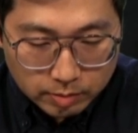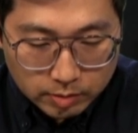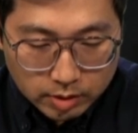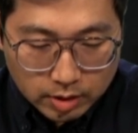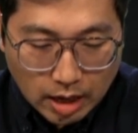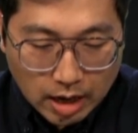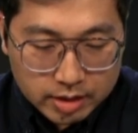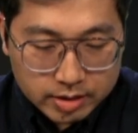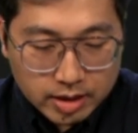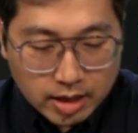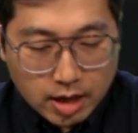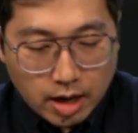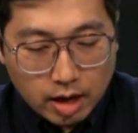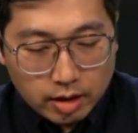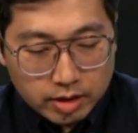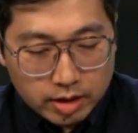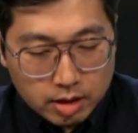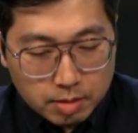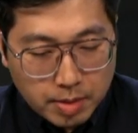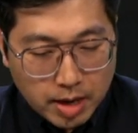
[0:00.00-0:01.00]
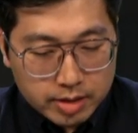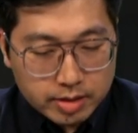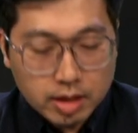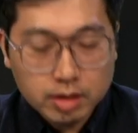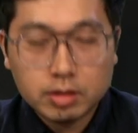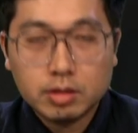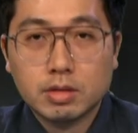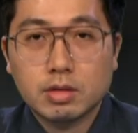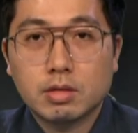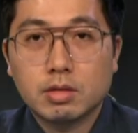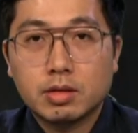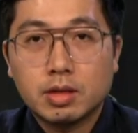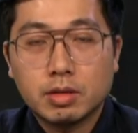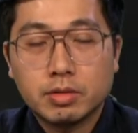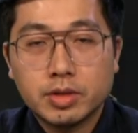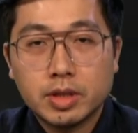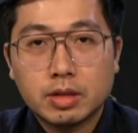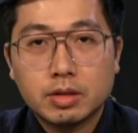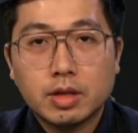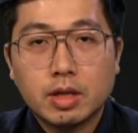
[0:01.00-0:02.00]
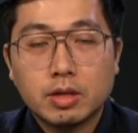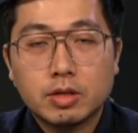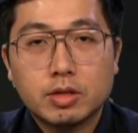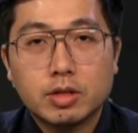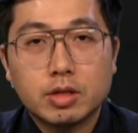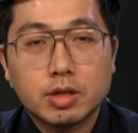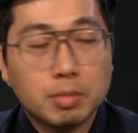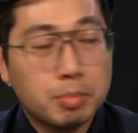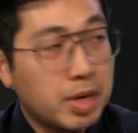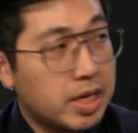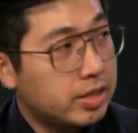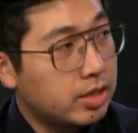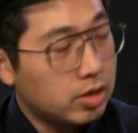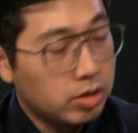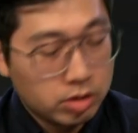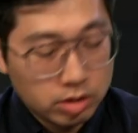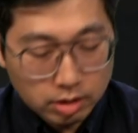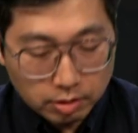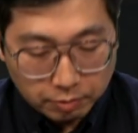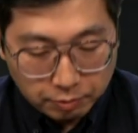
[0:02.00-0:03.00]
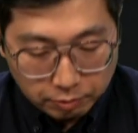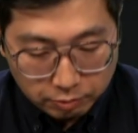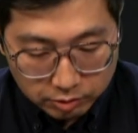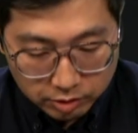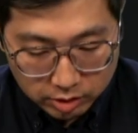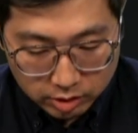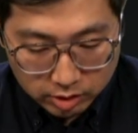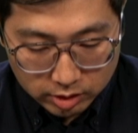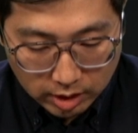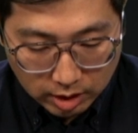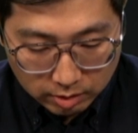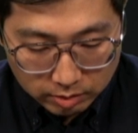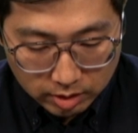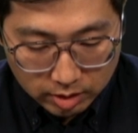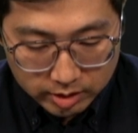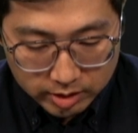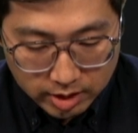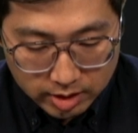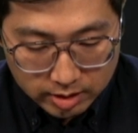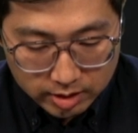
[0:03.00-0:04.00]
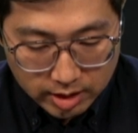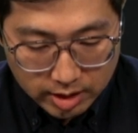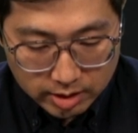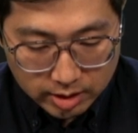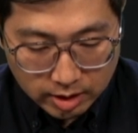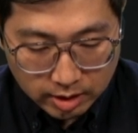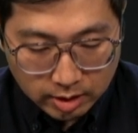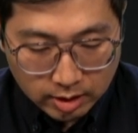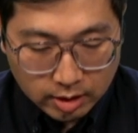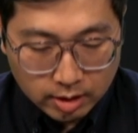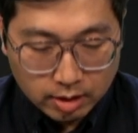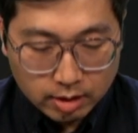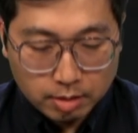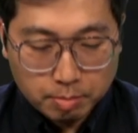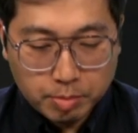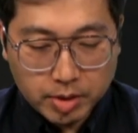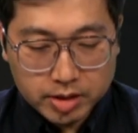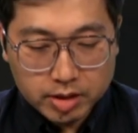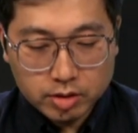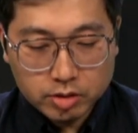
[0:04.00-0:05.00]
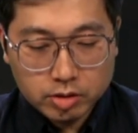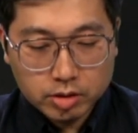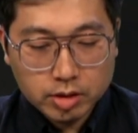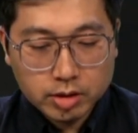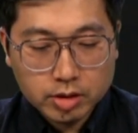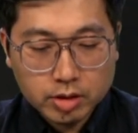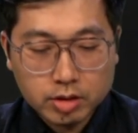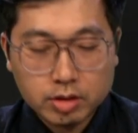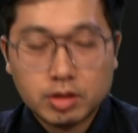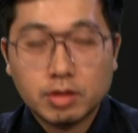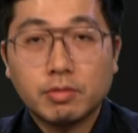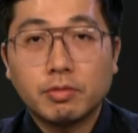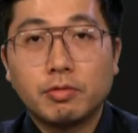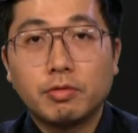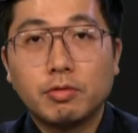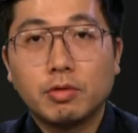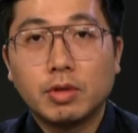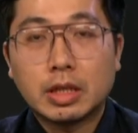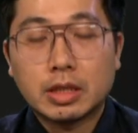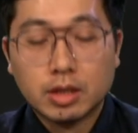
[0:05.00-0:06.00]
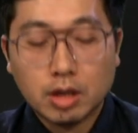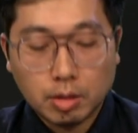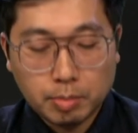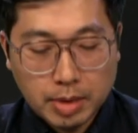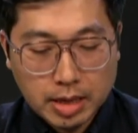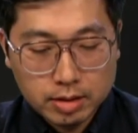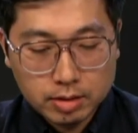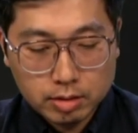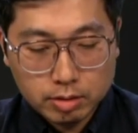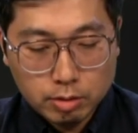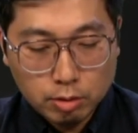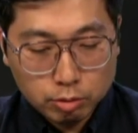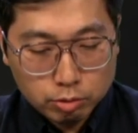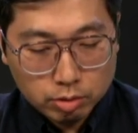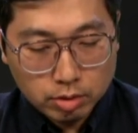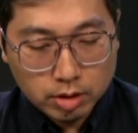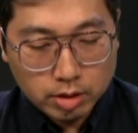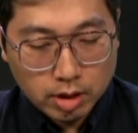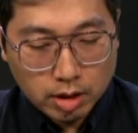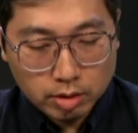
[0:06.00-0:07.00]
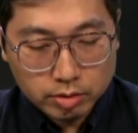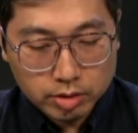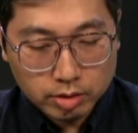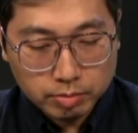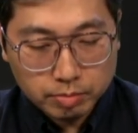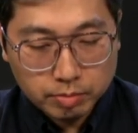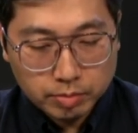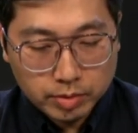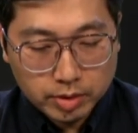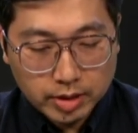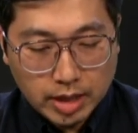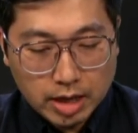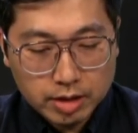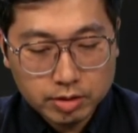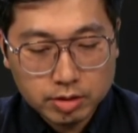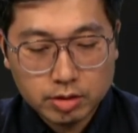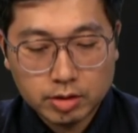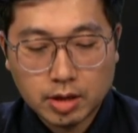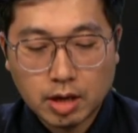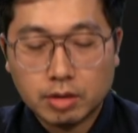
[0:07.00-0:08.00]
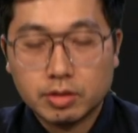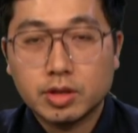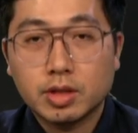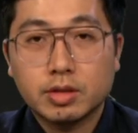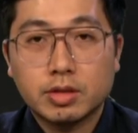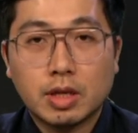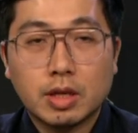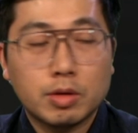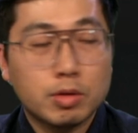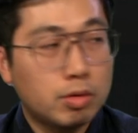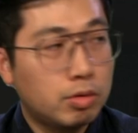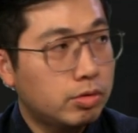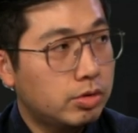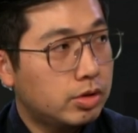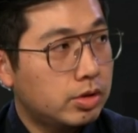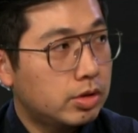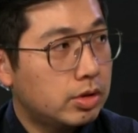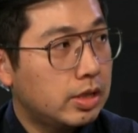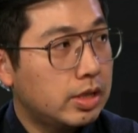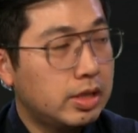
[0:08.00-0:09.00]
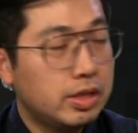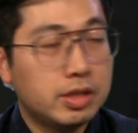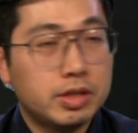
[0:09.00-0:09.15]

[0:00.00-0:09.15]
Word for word: 他在2018年是曾经任是这个北京市的副市长。那现在呢，北京市的这个政府领导班子又做了调整，代市长这个殷勇是已